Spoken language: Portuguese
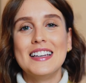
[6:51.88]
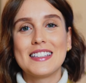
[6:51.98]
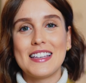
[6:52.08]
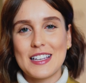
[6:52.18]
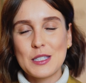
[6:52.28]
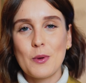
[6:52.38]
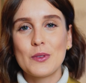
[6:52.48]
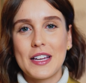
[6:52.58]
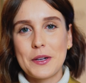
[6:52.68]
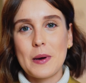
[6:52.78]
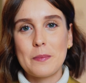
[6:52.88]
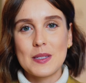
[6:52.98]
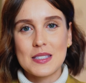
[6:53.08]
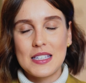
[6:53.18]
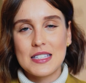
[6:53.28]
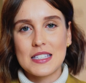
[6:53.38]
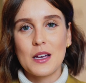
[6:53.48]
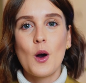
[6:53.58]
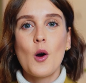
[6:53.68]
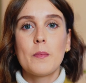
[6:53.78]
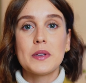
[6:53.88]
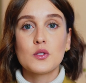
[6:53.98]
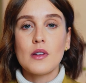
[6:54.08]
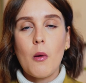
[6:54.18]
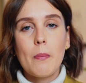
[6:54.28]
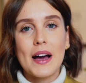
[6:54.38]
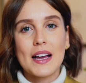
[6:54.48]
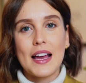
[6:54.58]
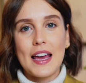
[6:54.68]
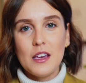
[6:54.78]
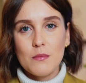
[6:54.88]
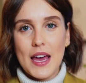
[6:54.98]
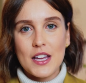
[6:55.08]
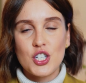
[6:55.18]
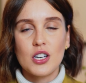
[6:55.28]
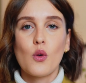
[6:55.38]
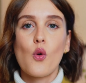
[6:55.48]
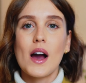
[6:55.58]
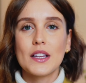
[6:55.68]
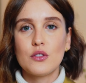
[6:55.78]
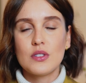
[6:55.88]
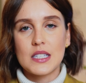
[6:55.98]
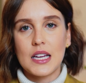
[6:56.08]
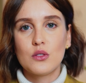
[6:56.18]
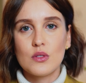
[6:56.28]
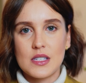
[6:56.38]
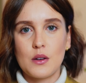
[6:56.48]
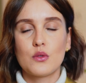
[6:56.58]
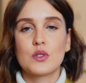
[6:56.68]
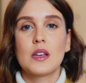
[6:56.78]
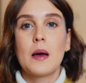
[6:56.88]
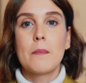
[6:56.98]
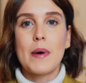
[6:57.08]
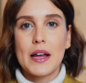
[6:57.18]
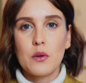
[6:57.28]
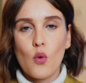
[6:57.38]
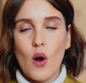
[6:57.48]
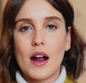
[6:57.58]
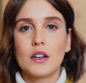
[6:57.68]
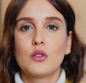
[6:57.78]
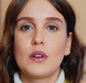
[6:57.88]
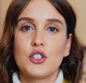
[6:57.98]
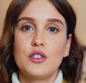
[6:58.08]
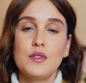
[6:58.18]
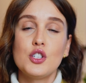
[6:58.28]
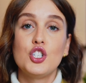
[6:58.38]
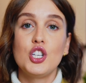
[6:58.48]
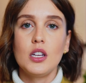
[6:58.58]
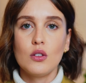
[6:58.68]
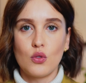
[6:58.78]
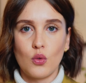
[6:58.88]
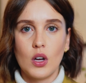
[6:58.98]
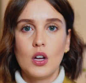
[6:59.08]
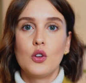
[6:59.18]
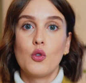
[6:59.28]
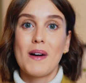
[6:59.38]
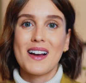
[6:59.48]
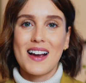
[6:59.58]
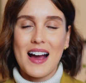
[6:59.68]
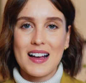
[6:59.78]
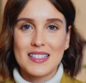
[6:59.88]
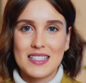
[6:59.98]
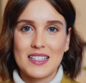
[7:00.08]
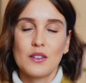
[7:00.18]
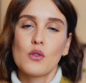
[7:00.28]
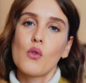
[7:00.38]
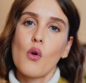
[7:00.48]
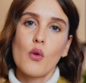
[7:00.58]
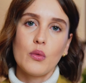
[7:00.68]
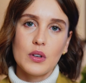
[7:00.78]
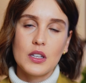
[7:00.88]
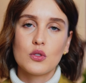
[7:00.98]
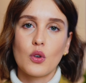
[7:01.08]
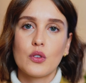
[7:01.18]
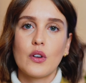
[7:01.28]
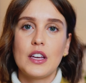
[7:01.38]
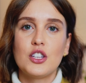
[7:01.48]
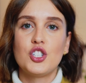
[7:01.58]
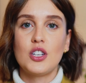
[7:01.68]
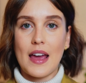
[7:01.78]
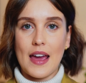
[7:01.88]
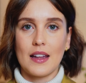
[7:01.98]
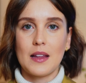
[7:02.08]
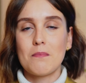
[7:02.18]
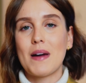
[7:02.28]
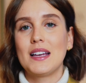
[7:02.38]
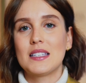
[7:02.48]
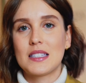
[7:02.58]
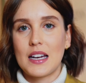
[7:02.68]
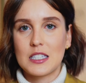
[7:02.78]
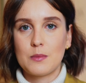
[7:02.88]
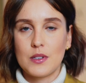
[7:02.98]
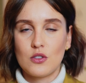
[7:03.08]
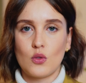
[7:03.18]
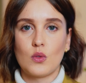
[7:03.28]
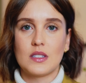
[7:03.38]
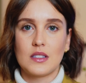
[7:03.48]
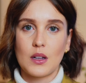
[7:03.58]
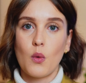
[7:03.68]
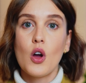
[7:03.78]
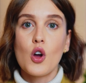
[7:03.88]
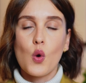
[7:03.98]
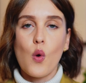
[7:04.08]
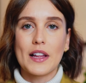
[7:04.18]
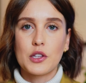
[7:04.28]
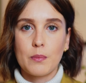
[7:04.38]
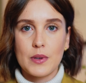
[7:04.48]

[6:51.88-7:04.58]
e que responderam à pesquisa, o pessoal paga em média 400 euros para um quarto, né, dividindo numa casa com em torno aí de ela mais três pessoas. Então, quatro